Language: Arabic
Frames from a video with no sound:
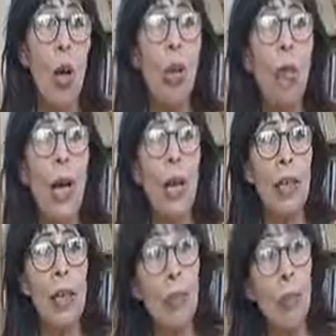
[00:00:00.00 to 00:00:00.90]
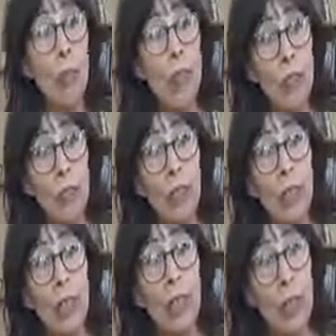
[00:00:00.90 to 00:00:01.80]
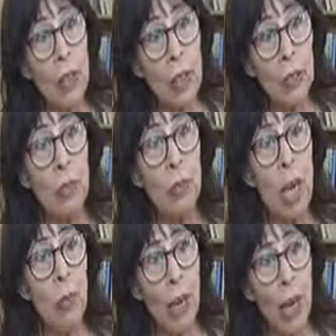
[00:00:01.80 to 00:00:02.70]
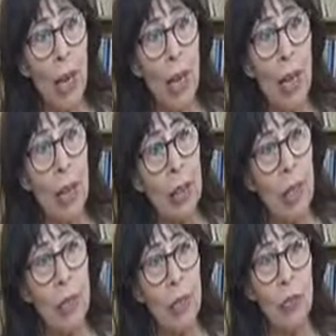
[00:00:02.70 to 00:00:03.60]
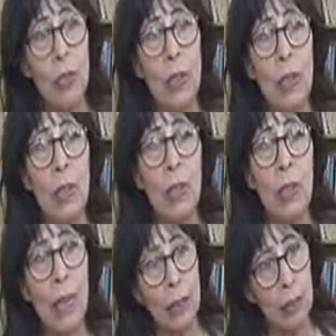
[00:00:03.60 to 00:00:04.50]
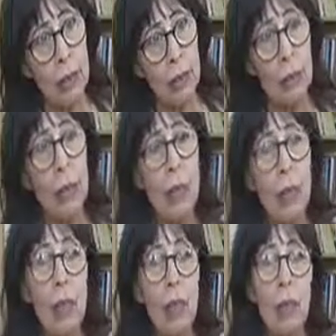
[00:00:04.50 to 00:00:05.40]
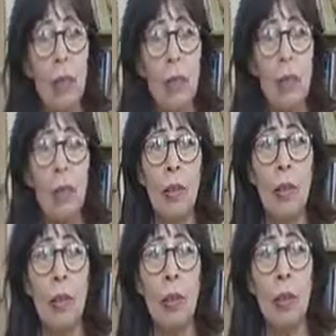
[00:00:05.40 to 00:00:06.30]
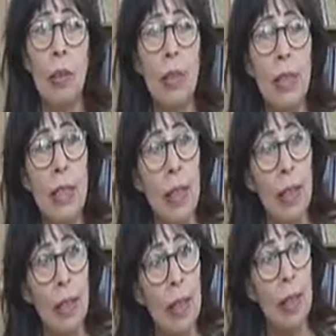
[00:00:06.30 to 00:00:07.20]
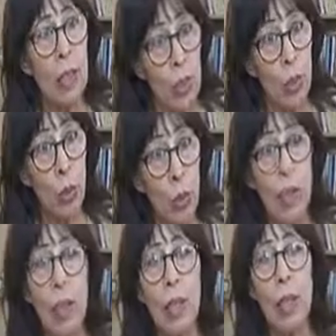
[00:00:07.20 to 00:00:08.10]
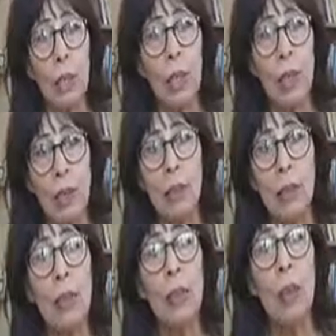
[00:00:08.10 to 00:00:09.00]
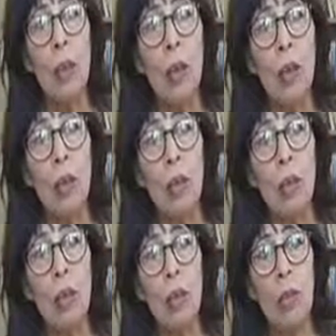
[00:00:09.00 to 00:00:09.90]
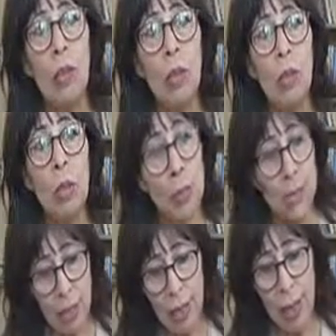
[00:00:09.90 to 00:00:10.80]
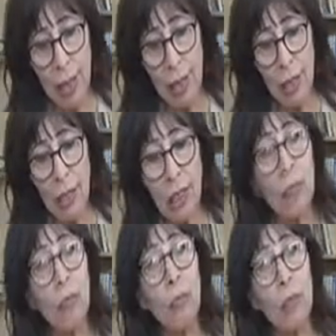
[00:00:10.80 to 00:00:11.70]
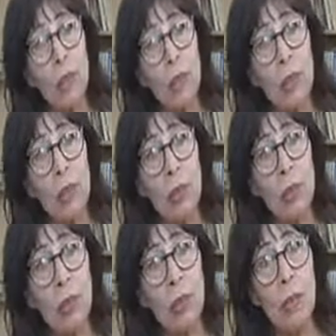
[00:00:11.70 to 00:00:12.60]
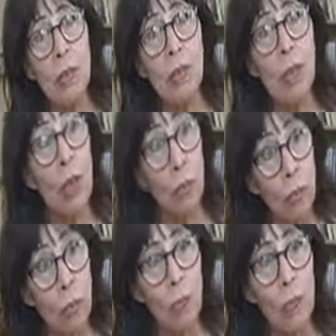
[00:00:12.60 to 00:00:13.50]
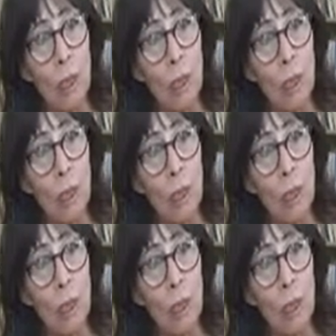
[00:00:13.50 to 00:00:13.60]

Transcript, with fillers: وكتابان في النظر فيما وقع يعني في بعد اندلاع الثورة الثورة التي آه، من مزاياها أنني كتبت ستة كتب